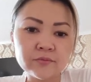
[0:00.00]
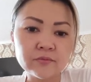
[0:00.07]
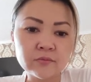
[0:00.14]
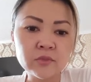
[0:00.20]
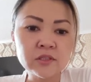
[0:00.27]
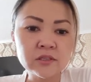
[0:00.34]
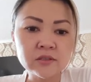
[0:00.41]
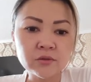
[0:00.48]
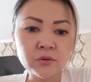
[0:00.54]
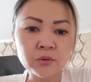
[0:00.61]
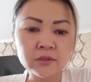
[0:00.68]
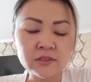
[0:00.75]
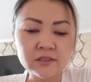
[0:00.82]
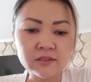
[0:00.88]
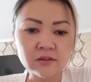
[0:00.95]

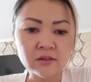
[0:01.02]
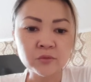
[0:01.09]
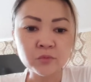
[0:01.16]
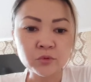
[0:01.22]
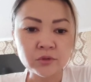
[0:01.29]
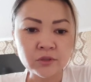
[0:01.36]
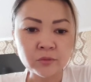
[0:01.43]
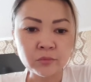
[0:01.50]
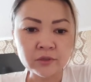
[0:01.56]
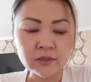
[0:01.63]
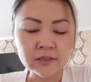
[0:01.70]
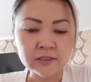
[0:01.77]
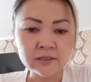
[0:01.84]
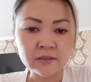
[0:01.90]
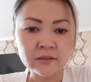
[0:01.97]
безысходность, как будто бы
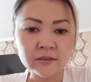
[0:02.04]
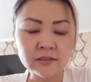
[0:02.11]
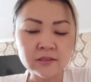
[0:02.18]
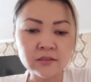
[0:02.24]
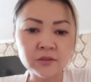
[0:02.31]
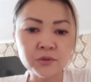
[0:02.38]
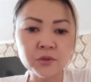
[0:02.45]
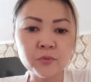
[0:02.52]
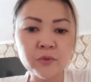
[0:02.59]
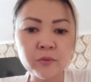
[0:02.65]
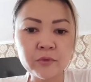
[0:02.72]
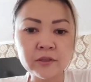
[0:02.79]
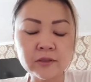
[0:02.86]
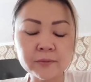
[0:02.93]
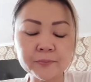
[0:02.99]
казалось на тот
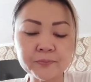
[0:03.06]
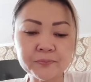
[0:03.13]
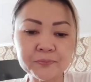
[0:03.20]
момент.